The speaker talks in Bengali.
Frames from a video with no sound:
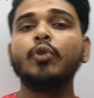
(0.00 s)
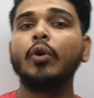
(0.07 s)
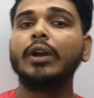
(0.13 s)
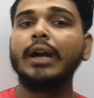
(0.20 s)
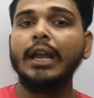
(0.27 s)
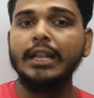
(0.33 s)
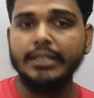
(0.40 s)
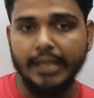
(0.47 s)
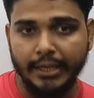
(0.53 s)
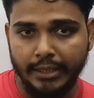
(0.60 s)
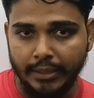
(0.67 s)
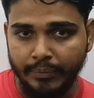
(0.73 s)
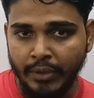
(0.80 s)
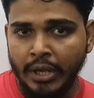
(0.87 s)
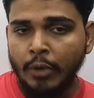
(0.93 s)
সরকারি
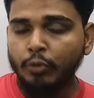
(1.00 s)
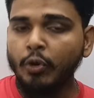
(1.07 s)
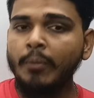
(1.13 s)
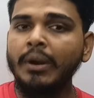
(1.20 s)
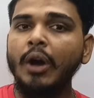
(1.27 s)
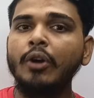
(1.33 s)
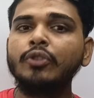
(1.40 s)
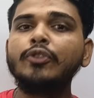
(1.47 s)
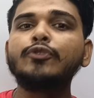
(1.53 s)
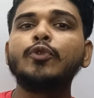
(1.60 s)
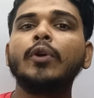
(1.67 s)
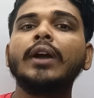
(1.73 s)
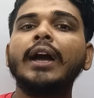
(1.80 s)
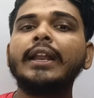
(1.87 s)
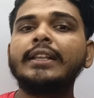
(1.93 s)
চাকরি তোমরা হয়তো
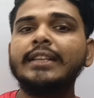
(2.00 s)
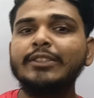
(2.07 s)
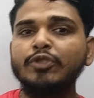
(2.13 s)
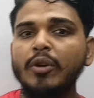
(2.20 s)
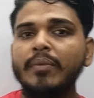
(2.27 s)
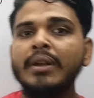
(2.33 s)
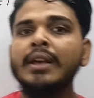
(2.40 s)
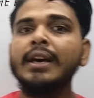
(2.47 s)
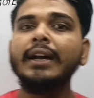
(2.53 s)
সরকারি যেসব